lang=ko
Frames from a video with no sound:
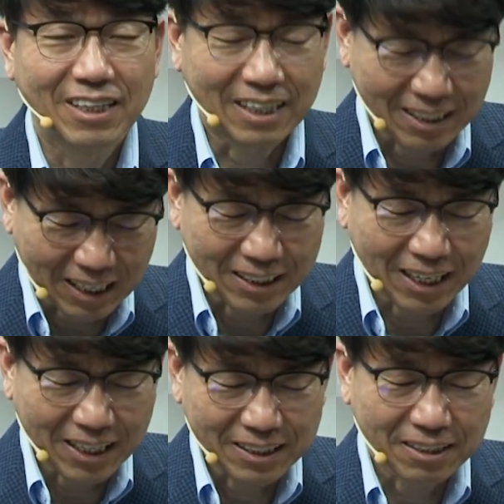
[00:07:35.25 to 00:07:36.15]
나는
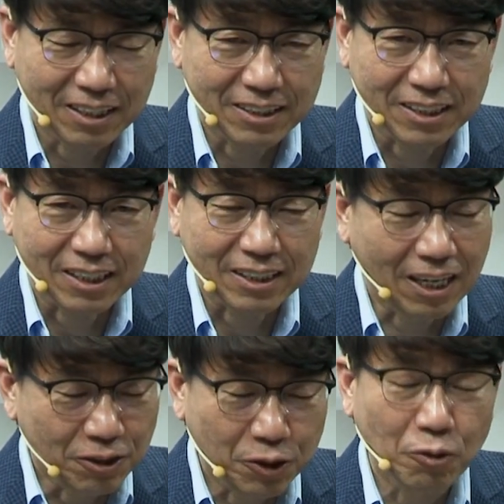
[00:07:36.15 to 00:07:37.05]
가난하게 태어났으니까.
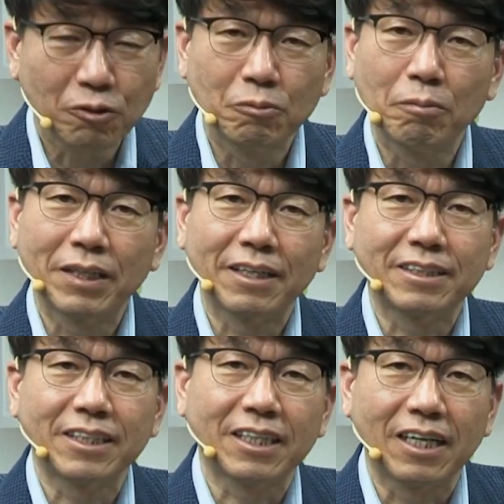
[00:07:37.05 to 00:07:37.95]
나는 교육을 못
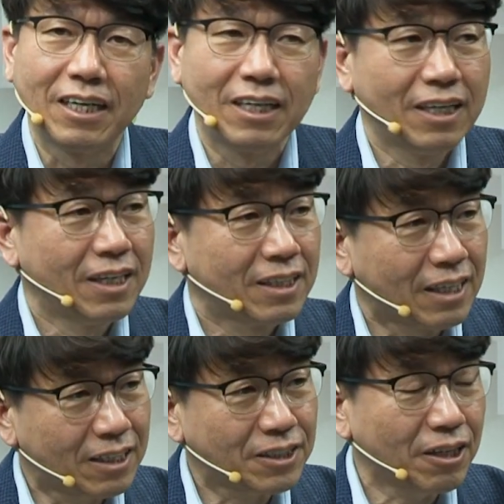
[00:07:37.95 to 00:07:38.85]
받았으니까.
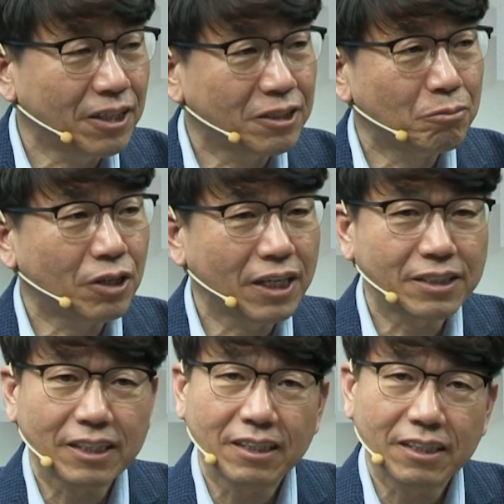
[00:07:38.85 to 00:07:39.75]
나는 사회에서 뭔가를
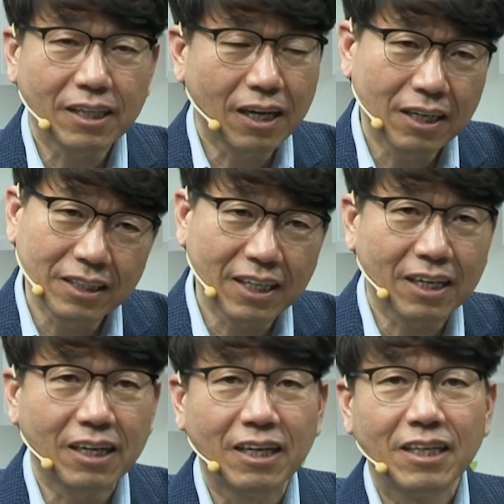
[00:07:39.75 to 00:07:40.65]
했어야 되는데
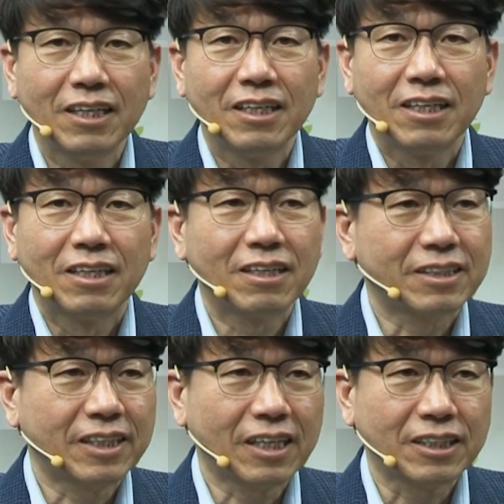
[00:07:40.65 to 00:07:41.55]
내가
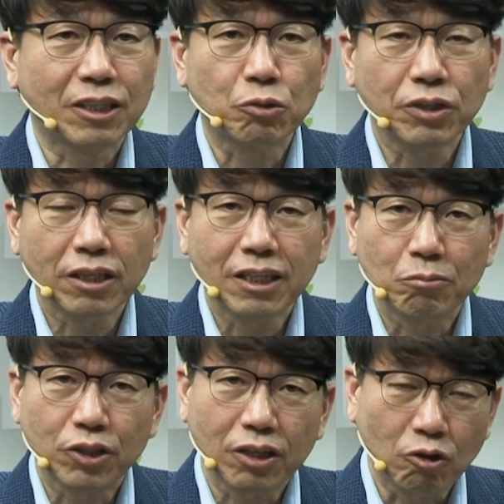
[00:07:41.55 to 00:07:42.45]
그때 당시에 투자를
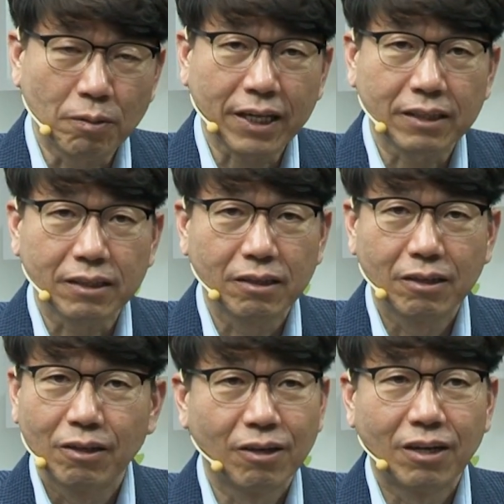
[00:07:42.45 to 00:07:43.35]
잘못해요. 이거밖에 안 돼.
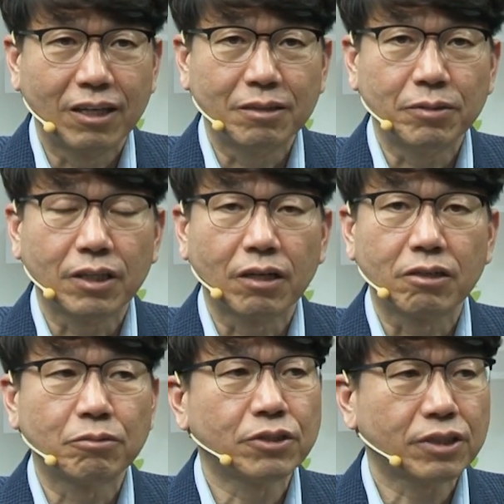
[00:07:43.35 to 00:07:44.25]
아닙니다.
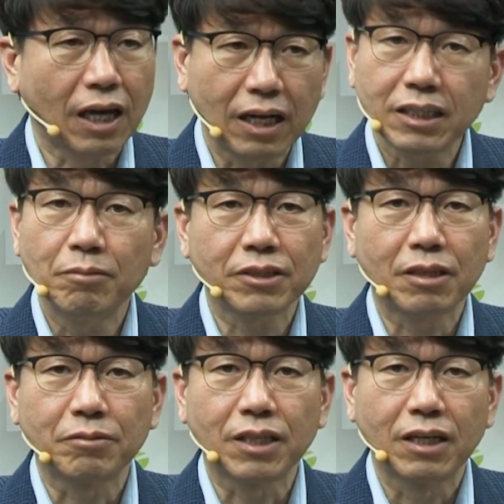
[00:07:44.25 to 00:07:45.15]
여러분들은 다
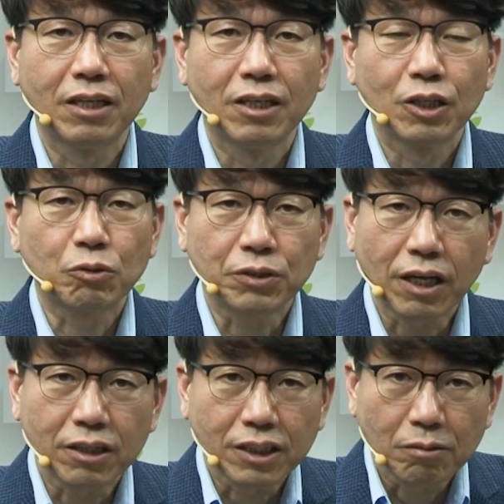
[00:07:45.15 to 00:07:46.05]
사명자입니다.
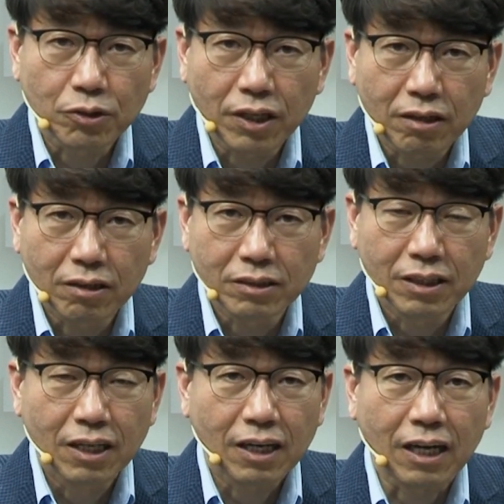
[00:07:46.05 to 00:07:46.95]
투자를
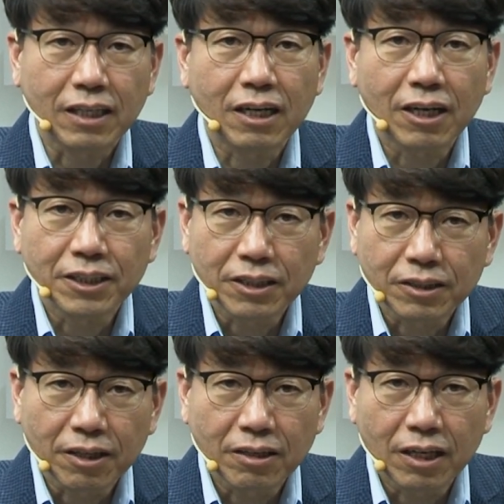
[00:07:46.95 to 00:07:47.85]
잘못했건 가난한
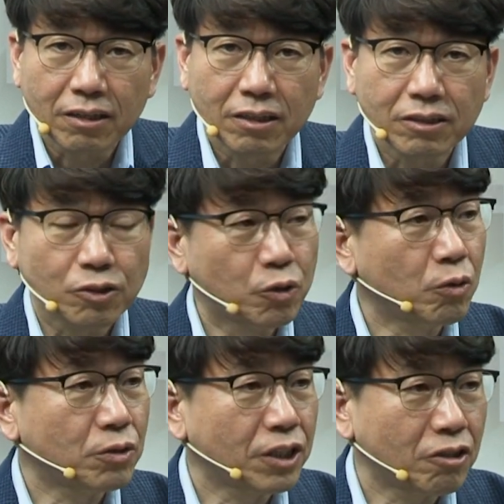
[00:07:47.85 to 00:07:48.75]
가정에서 태어났건
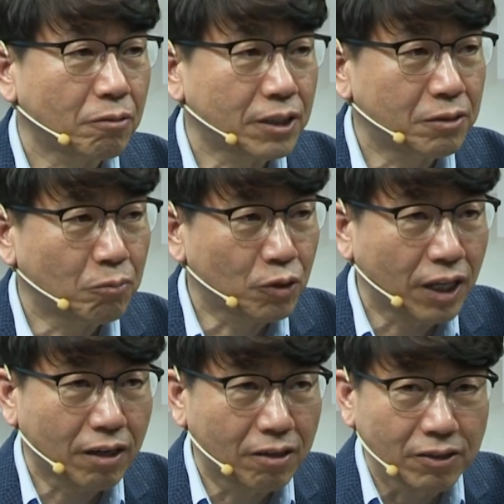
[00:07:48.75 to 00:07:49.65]
교육을 제대로 받지
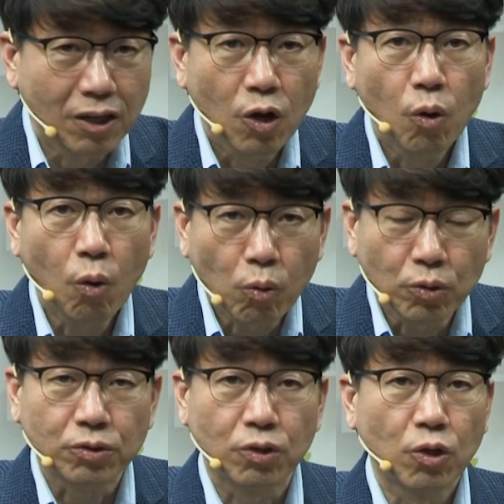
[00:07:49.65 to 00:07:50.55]
못했건
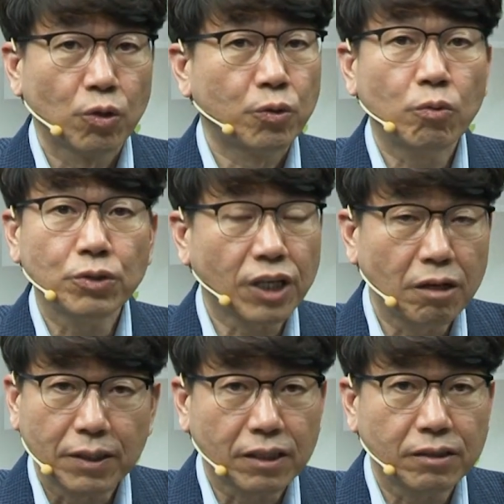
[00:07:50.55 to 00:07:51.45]
혹은 교육을
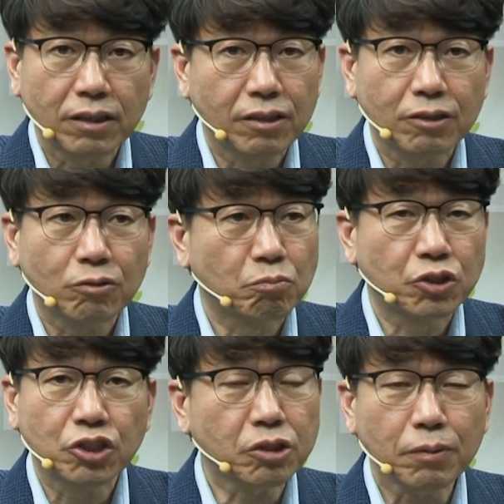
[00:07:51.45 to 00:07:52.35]
잘 받았다 하더라도
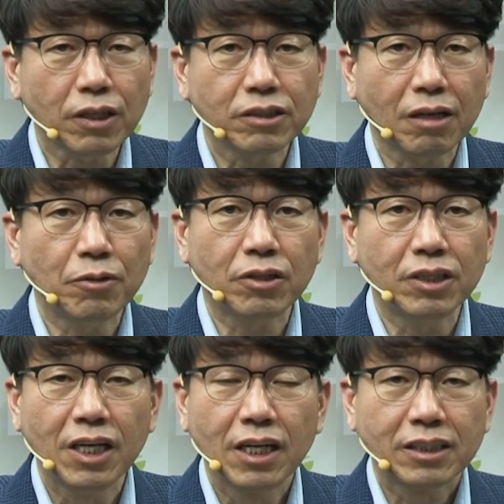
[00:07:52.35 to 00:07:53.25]
무슨 특별한
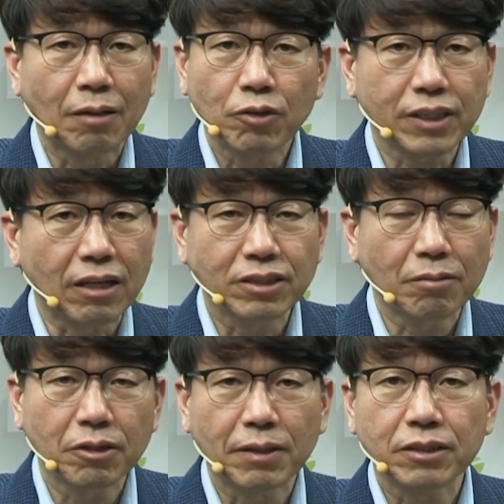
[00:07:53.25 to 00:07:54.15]
사명을 남과 다른
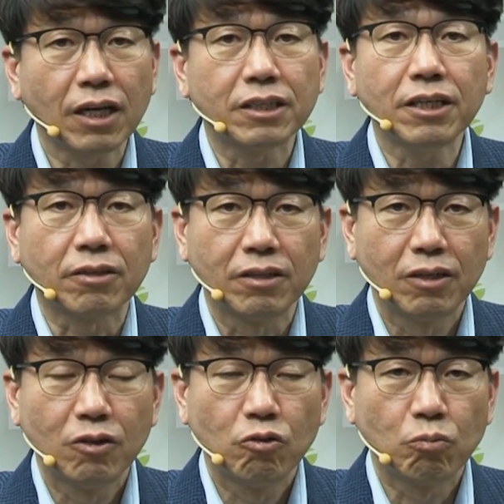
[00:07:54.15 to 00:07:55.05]
사명을 받은 게 아니에요.
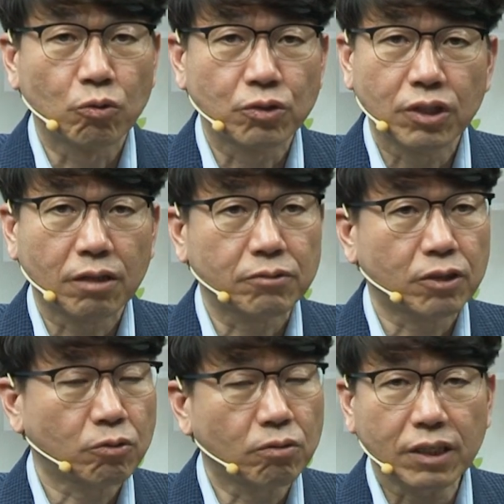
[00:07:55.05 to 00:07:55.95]
모든
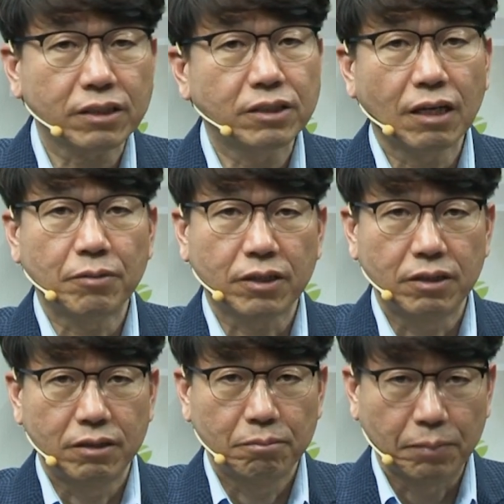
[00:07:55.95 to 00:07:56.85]
사람과 똑같은
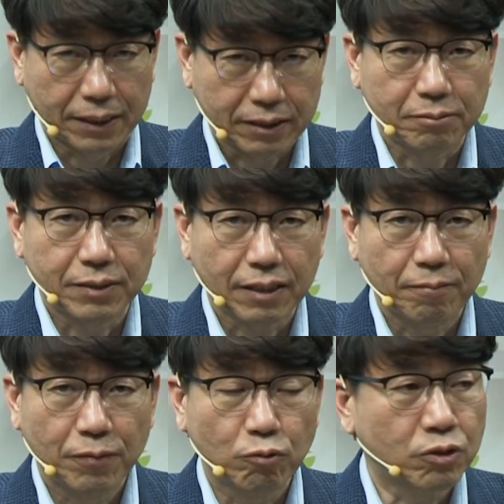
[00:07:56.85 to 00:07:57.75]
사명을 받았습니다.
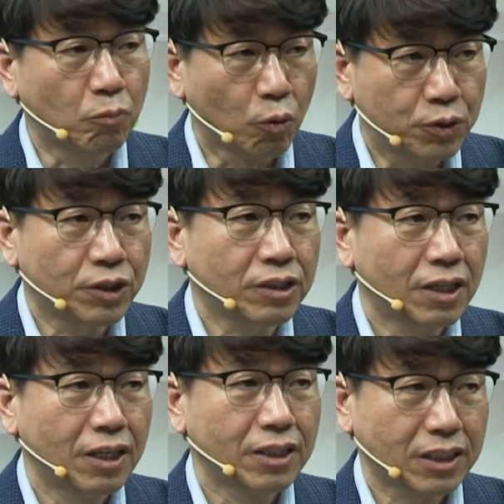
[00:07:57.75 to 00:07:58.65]
우리 모두는
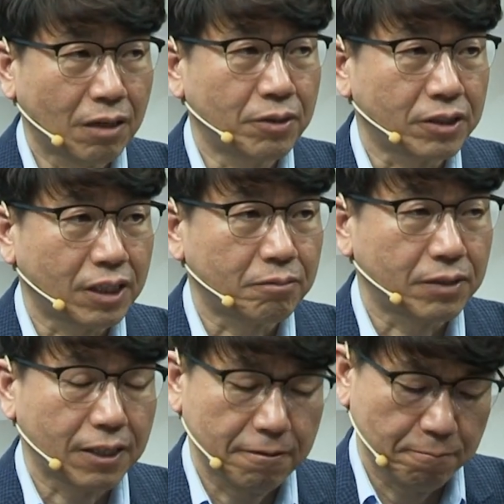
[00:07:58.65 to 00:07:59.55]
사명자입니다.